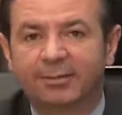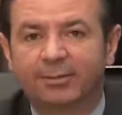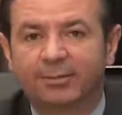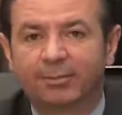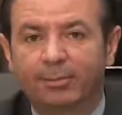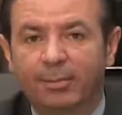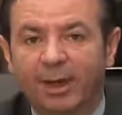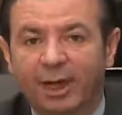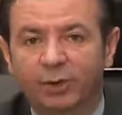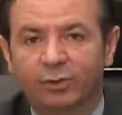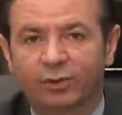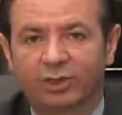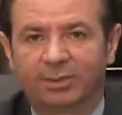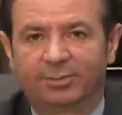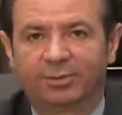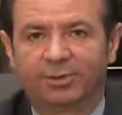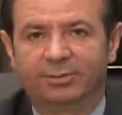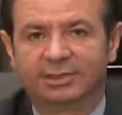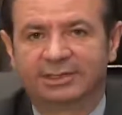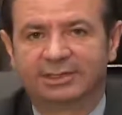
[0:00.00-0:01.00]
banyo
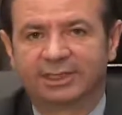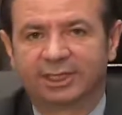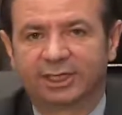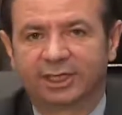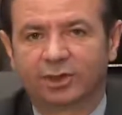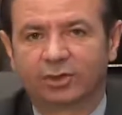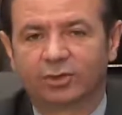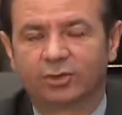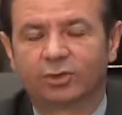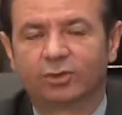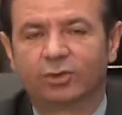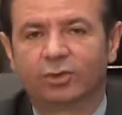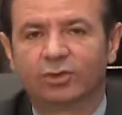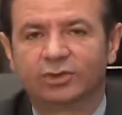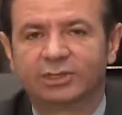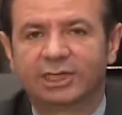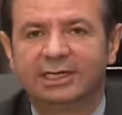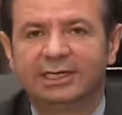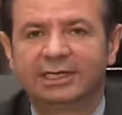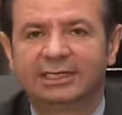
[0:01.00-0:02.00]
yapılması gerekiyor.
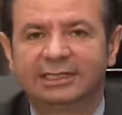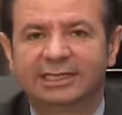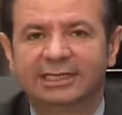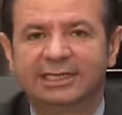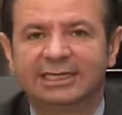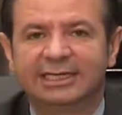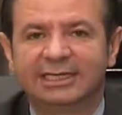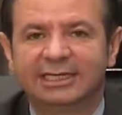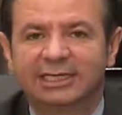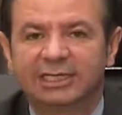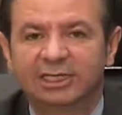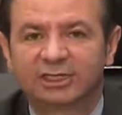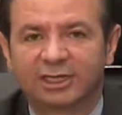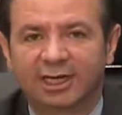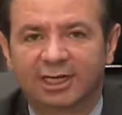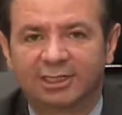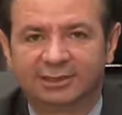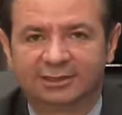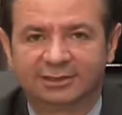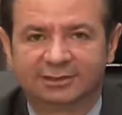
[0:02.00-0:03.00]
Özellikle kış
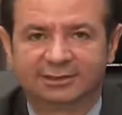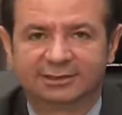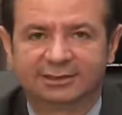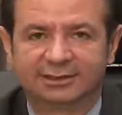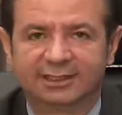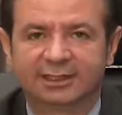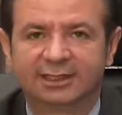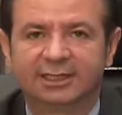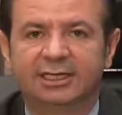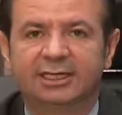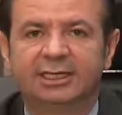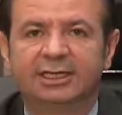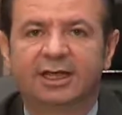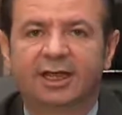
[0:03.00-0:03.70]
aylarında